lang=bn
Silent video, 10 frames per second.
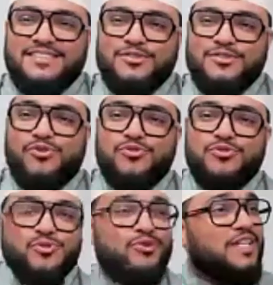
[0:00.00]

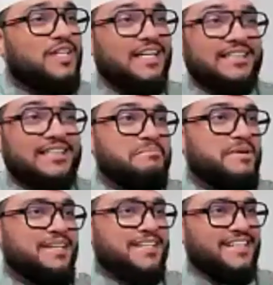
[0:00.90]
কন্ট্রোল থাকতে পারি
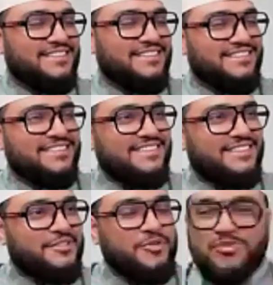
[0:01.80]
না
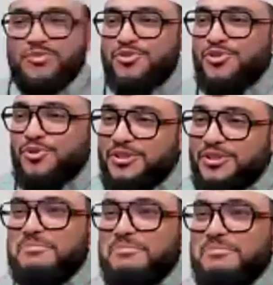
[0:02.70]
কন্ট্রোল হতে
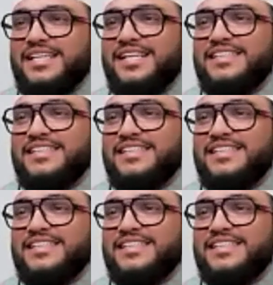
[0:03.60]
পারি না